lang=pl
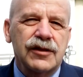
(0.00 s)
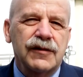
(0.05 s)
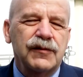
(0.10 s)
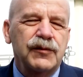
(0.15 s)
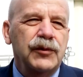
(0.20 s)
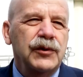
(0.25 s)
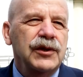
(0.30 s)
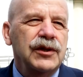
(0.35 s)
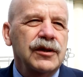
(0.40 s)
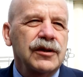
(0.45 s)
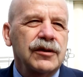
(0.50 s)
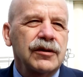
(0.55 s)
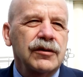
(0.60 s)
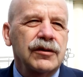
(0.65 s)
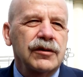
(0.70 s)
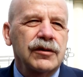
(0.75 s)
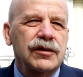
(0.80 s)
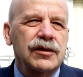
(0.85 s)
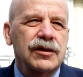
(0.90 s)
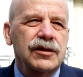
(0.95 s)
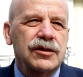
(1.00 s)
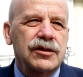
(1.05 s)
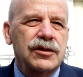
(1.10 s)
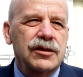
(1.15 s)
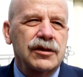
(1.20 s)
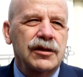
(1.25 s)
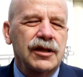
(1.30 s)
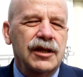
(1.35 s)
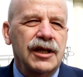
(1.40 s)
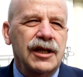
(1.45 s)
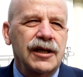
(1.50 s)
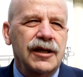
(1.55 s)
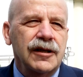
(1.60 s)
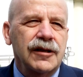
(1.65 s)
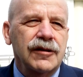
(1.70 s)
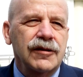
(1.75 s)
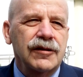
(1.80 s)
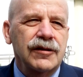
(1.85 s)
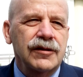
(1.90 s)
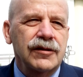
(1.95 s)
że wpłynie to też
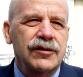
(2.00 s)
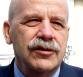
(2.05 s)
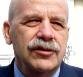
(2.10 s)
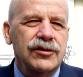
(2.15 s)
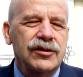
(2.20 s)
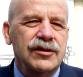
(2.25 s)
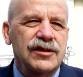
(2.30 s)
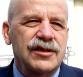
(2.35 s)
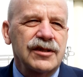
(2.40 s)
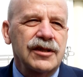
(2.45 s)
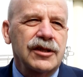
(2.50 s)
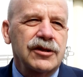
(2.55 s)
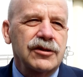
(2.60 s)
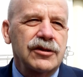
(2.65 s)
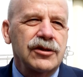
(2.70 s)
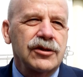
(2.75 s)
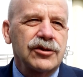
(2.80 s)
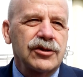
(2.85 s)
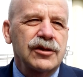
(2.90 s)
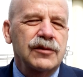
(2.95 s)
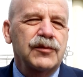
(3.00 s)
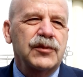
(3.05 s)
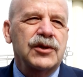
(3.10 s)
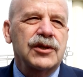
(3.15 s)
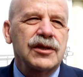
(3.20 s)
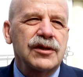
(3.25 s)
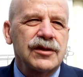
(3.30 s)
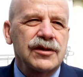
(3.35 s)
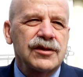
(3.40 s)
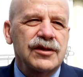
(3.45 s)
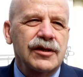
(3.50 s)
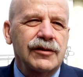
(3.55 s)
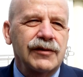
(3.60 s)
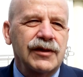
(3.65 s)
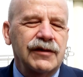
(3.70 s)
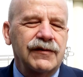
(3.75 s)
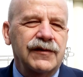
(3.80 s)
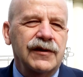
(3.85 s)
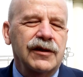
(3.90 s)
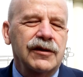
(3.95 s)
na znacznie szybsze
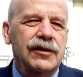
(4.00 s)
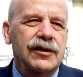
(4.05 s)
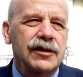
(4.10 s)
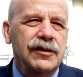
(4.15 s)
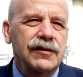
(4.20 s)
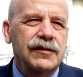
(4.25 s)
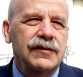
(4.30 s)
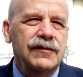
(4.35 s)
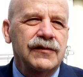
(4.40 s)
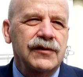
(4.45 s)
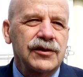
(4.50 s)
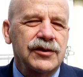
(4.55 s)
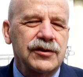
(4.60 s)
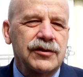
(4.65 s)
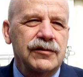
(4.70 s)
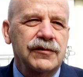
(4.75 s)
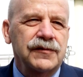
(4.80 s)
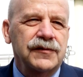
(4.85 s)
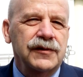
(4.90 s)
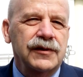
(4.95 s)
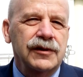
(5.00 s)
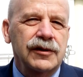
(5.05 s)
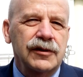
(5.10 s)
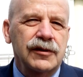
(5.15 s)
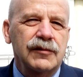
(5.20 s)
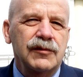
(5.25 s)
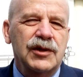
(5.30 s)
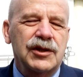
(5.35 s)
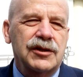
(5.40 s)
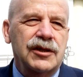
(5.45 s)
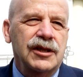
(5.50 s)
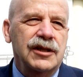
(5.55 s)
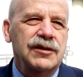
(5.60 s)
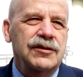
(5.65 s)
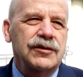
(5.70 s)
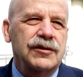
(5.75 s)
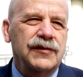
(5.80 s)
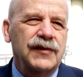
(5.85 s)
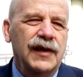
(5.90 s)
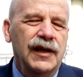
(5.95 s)
załatwianie wniosków
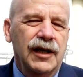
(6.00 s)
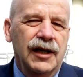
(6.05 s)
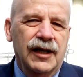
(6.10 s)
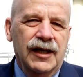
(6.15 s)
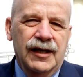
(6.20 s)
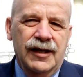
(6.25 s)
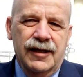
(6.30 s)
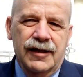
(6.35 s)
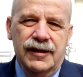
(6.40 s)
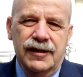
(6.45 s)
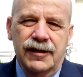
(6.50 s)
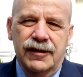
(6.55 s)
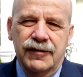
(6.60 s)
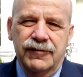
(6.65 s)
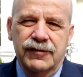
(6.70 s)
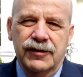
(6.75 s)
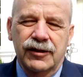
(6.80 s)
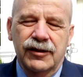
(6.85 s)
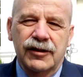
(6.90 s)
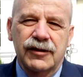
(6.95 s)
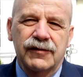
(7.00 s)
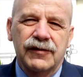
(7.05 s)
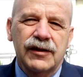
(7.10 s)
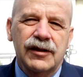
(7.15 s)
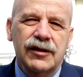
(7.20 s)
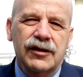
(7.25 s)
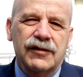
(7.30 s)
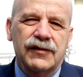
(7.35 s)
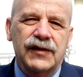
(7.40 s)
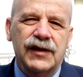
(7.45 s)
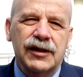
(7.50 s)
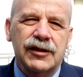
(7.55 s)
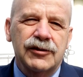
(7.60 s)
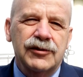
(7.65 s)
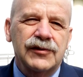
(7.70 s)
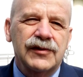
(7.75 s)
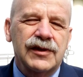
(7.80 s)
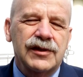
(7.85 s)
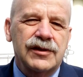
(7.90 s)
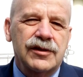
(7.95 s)
mieszkańców. W tej chwili
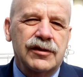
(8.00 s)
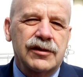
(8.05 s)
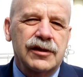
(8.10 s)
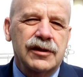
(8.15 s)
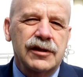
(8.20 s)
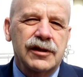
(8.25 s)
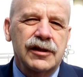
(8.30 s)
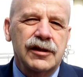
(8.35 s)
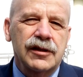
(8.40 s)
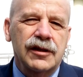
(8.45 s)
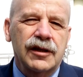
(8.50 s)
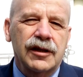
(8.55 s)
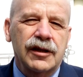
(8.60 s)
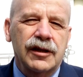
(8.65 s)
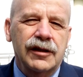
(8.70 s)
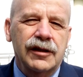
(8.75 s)
trwają jeszcze